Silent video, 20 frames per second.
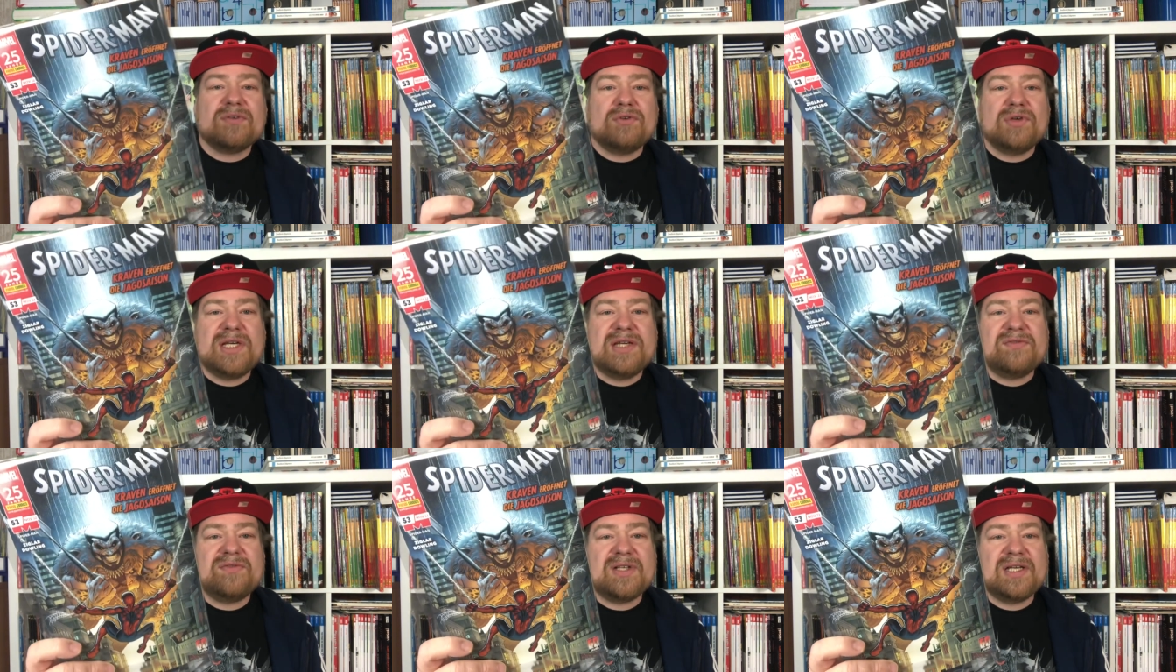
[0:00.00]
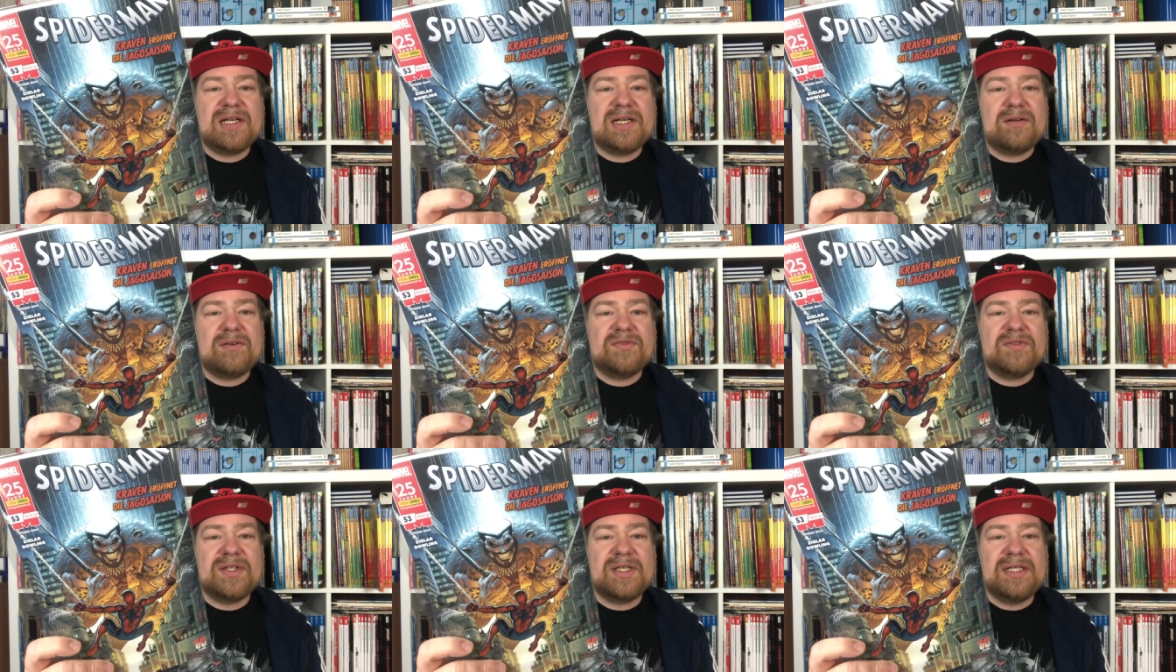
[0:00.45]
Craven
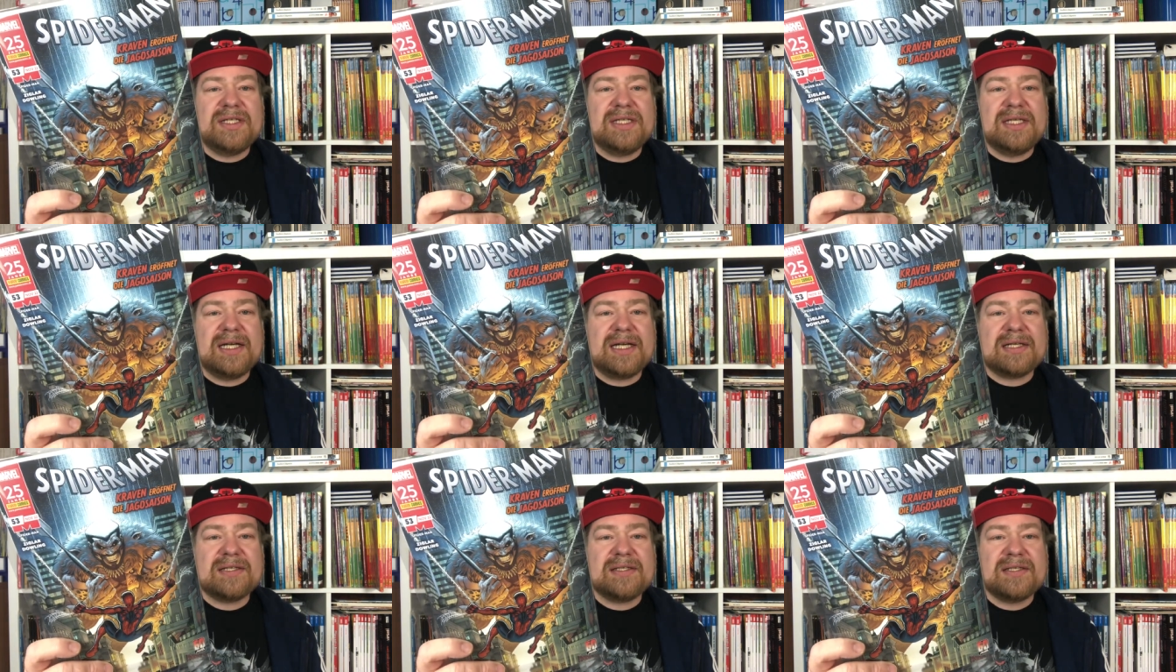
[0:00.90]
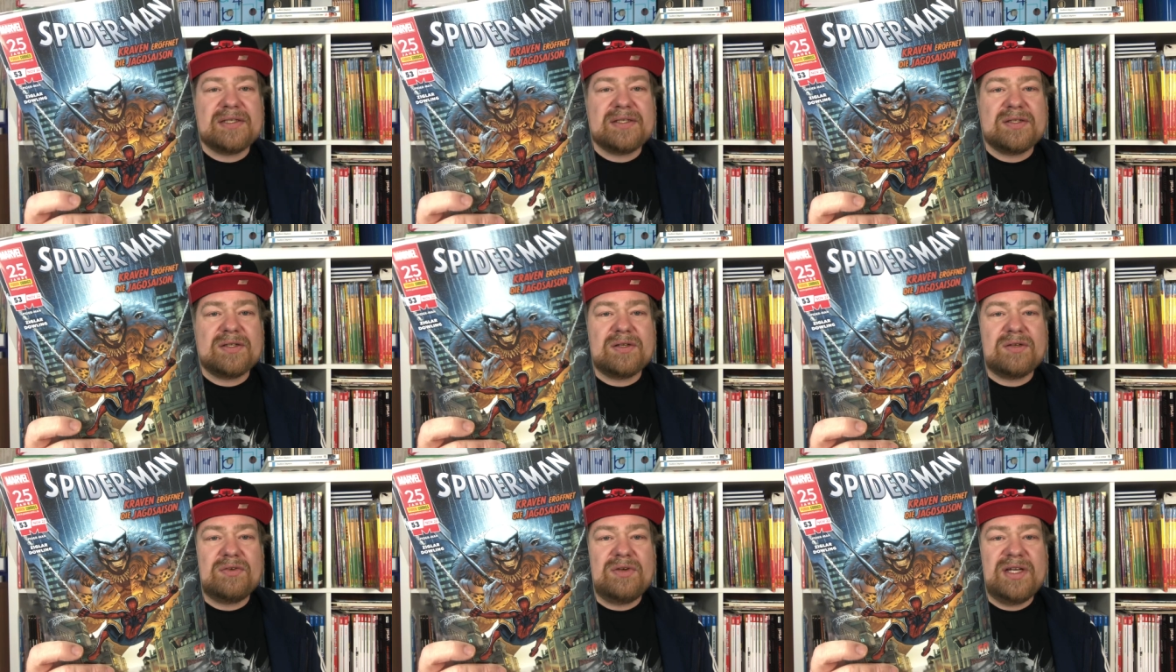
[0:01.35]
eröffnet die Jagdsaison.